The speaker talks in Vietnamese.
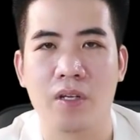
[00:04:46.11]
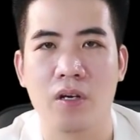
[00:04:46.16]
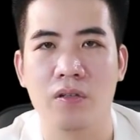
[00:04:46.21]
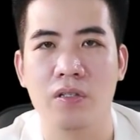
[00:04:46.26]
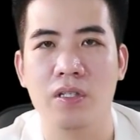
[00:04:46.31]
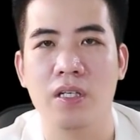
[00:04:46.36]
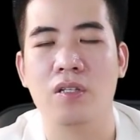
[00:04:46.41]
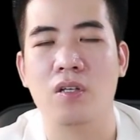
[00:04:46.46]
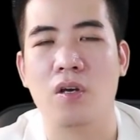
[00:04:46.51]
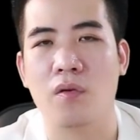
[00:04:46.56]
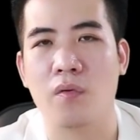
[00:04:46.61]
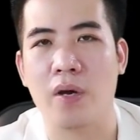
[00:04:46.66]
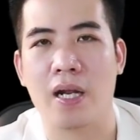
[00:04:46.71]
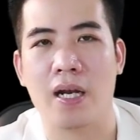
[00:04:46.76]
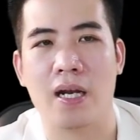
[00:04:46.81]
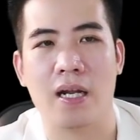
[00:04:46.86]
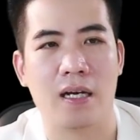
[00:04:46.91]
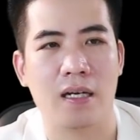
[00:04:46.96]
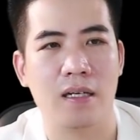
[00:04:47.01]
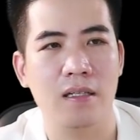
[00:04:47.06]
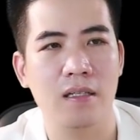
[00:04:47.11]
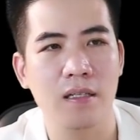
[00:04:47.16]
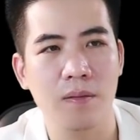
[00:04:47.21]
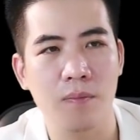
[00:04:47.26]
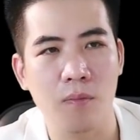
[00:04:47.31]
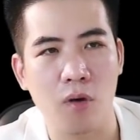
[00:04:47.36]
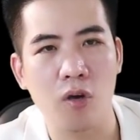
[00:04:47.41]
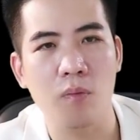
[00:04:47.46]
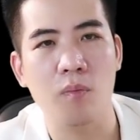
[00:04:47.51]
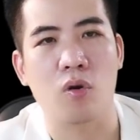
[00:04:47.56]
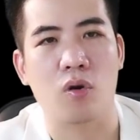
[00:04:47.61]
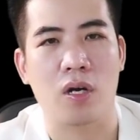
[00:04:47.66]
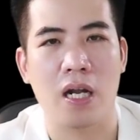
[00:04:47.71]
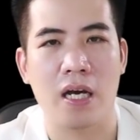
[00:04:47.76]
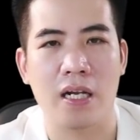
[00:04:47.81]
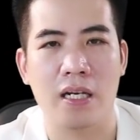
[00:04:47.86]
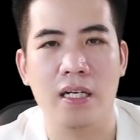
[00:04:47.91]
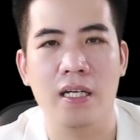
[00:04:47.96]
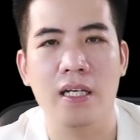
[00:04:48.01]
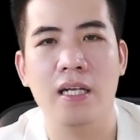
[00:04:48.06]
có những cái thói quen là cứ mỗi một
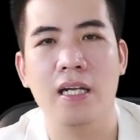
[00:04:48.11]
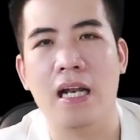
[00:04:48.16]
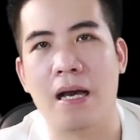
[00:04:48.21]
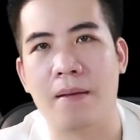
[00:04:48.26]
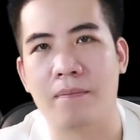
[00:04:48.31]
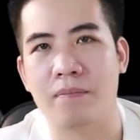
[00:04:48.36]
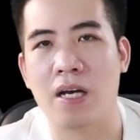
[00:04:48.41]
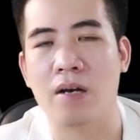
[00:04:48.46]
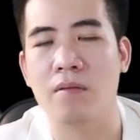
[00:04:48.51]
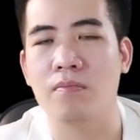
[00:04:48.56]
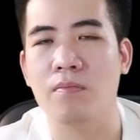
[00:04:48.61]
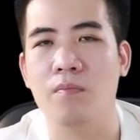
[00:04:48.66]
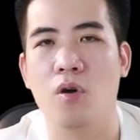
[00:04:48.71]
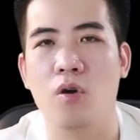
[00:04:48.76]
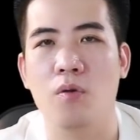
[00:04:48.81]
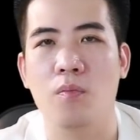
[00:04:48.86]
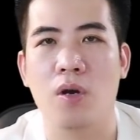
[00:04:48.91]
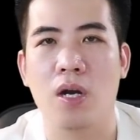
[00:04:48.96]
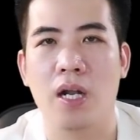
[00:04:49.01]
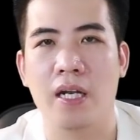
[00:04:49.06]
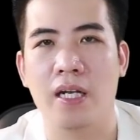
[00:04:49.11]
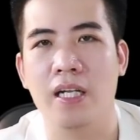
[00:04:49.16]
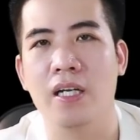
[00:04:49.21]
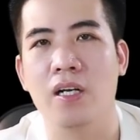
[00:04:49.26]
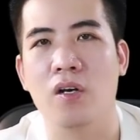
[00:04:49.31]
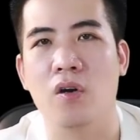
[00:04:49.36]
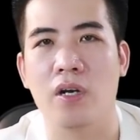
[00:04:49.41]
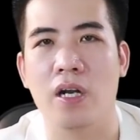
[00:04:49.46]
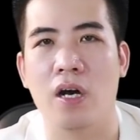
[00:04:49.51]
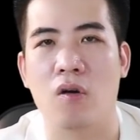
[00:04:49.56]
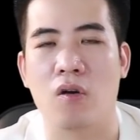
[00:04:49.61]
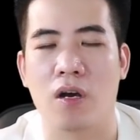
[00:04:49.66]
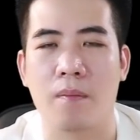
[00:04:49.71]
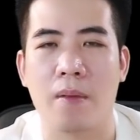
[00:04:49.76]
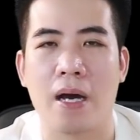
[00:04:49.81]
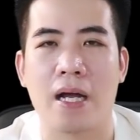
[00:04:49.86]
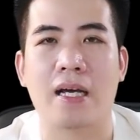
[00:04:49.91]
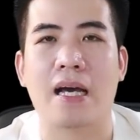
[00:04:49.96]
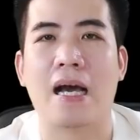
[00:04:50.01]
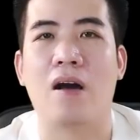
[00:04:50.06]
lần đi làm tóc mỗi một lần đi gội đầu là các
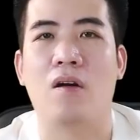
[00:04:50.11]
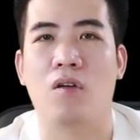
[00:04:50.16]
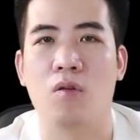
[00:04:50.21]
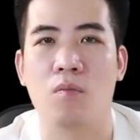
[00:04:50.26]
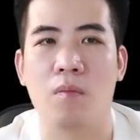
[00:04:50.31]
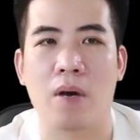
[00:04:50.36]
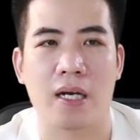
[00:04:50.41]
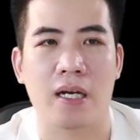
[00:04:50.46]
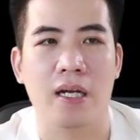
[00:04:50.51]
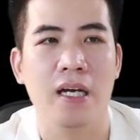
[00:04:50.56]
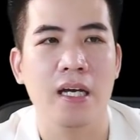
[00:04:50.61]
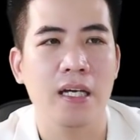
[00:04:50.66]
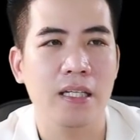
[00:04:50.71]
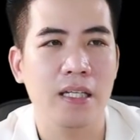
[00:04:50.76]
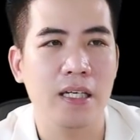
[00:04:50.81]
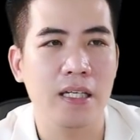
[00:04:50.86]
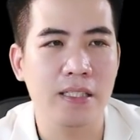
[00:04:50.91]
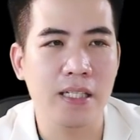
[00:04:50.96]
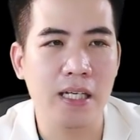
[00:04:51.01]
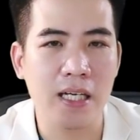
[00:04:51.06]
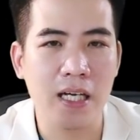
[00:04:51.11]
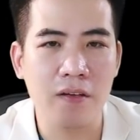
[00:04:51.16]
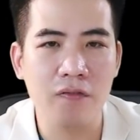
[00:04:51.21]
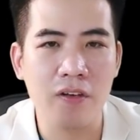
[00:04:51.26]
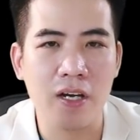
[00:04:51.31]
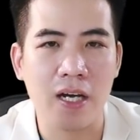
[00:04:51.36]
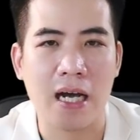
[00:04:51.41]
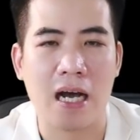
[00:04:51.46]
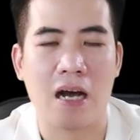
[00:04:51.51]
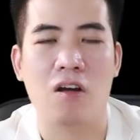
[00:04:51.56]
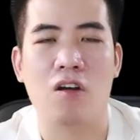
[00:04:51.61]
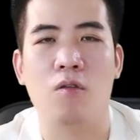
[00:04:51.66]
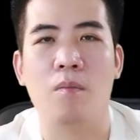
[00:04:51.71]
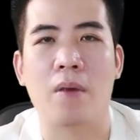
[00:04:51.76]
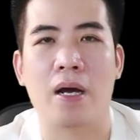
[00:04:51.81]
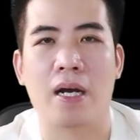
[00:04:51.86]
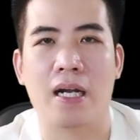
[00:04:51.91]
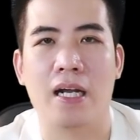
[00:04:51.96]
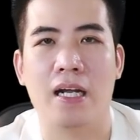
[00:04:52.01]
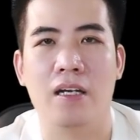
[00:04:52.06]
bạn cạo lông mặt thì chính cái việc cạo lông
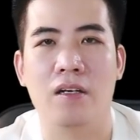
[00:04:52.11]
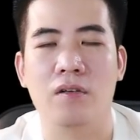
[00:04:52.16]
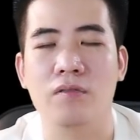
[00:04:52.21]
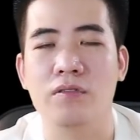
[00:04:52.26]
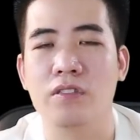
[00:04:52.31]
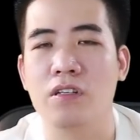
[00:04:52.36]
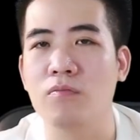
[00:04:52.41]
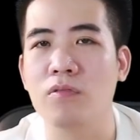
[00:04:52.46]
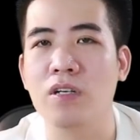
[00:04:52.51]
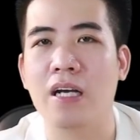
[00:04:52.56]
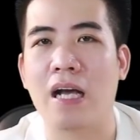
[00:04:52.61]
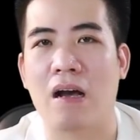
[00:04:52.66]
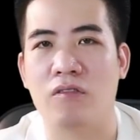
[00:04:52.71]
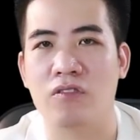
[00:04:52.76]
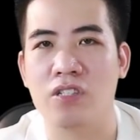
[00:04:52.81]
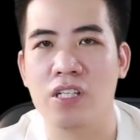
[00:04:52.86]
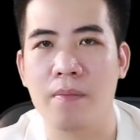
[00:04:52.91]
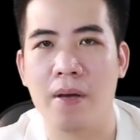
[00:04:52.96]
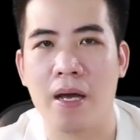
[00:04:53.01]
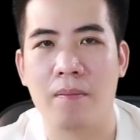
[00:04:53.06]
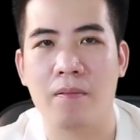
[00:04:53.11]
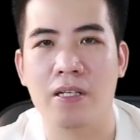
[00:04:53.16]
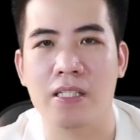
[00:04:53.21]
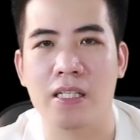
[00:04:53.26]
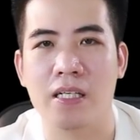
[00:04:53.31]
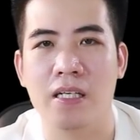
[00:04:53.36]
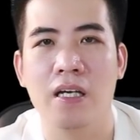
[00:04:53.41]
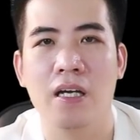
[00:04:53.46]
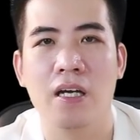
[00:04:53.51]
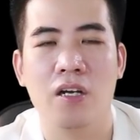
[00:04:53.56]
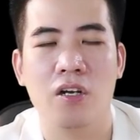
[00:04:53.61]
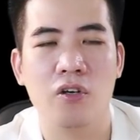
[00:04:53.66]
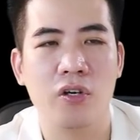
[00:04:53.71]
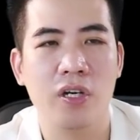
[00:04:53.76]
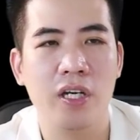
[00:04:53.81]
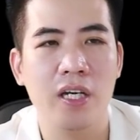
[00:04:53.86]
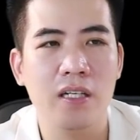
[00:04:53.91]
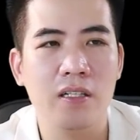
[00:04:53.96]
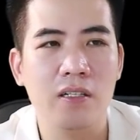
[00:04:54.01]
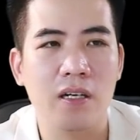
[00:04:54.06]
mặt này nó cũng giống như cạo mép là gì nó
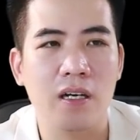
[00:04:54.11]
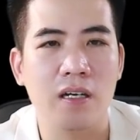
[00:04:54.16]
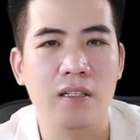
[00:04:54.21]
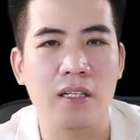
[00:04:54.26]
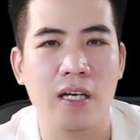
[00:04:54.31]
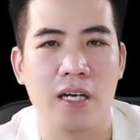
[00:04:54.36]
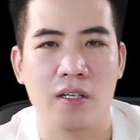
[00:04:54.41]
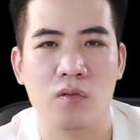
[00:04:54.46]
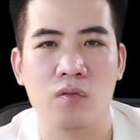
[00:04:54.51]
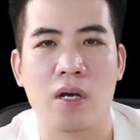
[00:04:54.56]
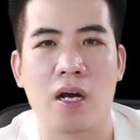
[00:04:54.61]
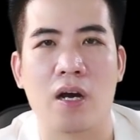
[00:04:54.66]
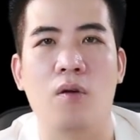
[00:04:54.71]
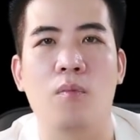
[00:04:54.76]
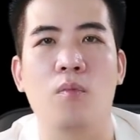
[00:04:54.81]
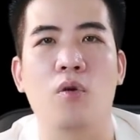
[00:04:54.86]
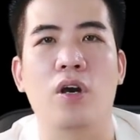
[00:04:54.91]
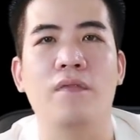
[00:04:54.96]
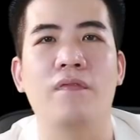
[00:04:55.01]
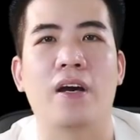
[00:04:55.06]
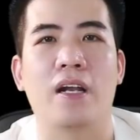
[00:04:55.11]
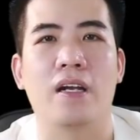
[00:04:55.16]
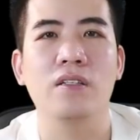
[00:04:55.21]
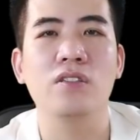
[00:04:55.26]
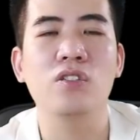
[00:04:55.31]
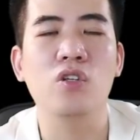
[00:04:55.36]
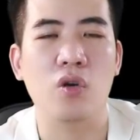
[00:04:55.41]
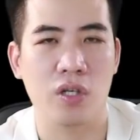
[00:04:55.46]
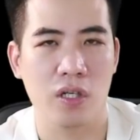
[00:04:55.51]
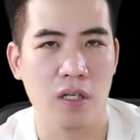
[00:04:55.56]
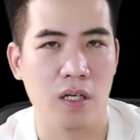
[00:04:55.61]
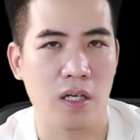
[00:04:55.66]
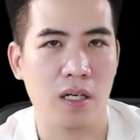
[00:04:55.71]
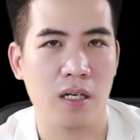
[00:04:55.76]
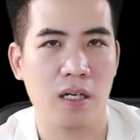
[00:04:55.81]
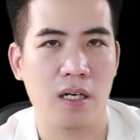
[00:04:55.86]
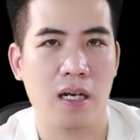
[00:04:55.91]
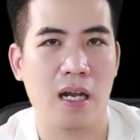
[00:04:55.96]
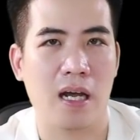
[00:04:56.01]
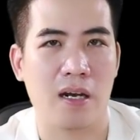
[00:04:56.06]
khiến cho cơ thể chúng ta có một cái phản ứng dội ngược
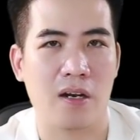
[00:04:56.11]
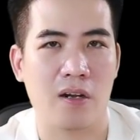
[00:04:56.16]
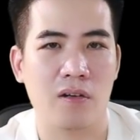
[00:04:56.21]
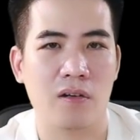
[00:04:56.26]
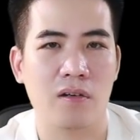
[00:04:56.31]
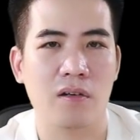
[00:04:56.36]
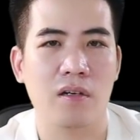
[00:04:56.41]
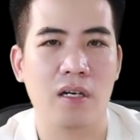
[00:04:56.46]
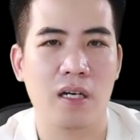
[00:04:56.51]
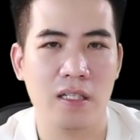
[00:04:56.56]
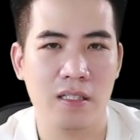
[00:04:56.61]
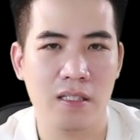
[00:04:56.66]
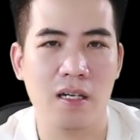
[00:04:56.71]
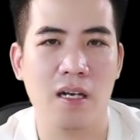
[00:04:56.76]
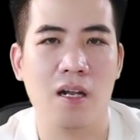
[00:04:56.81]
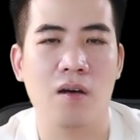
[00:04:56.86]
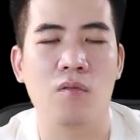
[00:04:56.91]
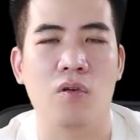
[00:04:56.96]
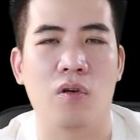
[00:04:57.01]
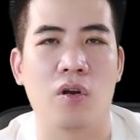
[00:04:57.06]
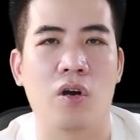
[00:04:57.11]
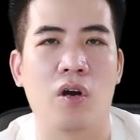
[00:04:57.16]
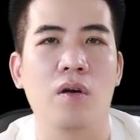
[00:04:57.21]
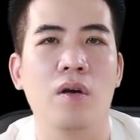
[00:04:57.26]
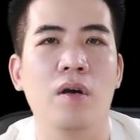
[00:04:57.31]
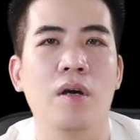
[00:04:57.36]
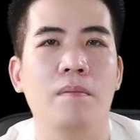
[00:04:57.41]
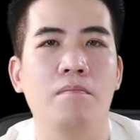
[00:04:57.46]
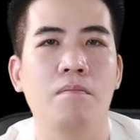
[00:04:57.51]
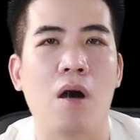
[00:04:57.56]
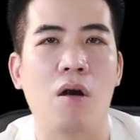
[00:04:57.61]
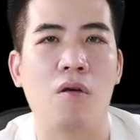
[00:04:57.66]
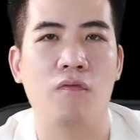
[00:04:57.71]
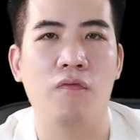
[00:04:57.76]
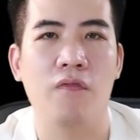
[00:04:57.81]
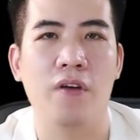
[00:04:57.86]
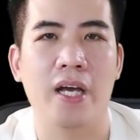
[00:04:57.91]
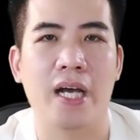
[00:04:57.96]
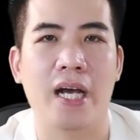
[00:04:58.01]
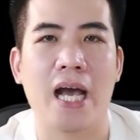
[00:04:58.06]
là nó cái sợi lông của nó
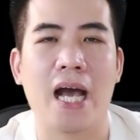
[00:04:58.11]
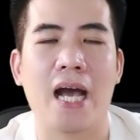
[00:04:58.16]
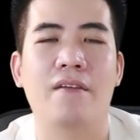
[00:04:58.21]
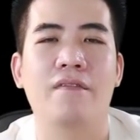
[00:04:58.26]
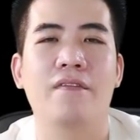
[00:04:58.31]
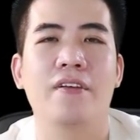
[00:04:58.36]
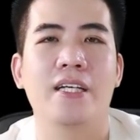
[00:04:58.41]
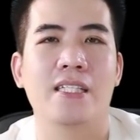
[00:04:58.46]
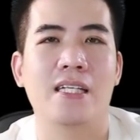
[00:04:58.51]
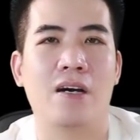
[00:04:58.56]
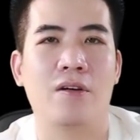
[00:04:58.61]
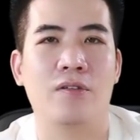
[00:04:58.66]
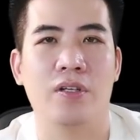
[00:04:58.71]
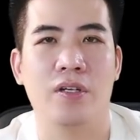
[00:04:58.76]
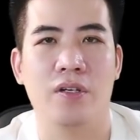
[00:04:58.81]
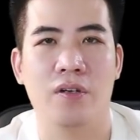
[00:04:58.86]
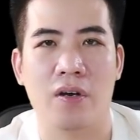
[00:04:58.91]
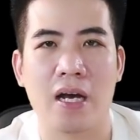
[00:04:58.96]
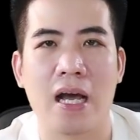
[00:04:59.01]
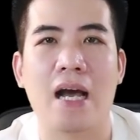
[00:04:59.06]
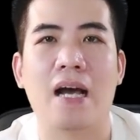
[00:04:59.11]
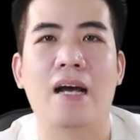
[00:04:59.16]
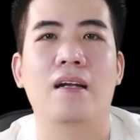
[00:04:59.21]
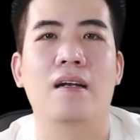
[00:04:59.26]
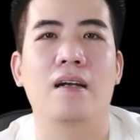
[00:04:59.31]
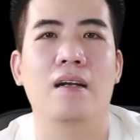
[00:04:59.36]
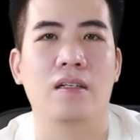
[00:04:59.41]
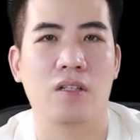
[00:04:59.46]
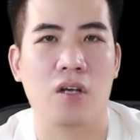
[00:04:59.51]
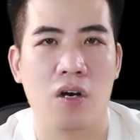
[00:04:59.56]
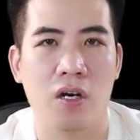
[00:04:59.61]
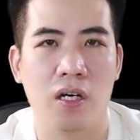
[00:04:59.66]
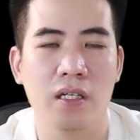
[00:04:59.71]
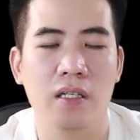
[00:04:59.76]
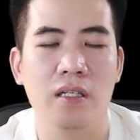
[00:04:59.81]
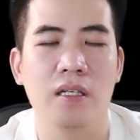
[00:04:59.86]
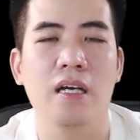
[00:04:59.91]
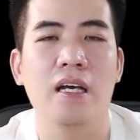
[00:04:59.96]
mọc về càng về sau thì nó càng to hơn